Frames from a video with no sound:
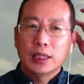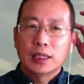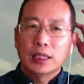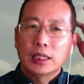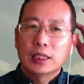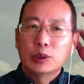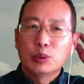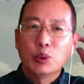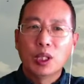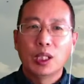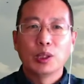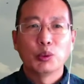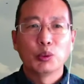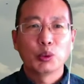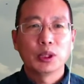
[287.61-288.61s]
应该是有
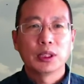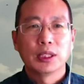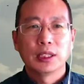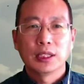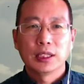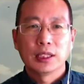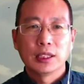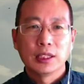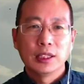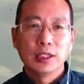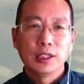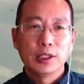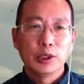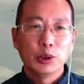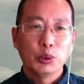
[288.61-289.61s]
很多人这个
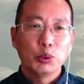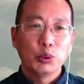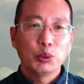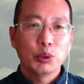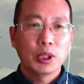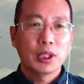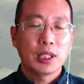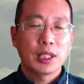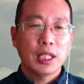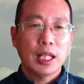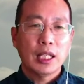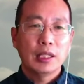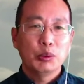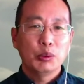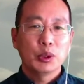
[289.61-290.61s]
积极踊跃的
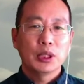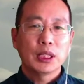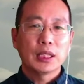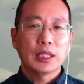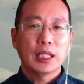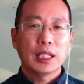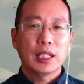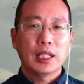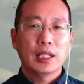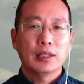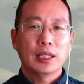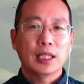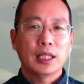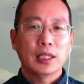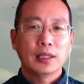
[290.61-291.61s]
参与挣钱了
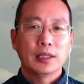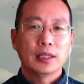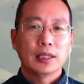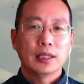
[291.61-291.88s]
啊。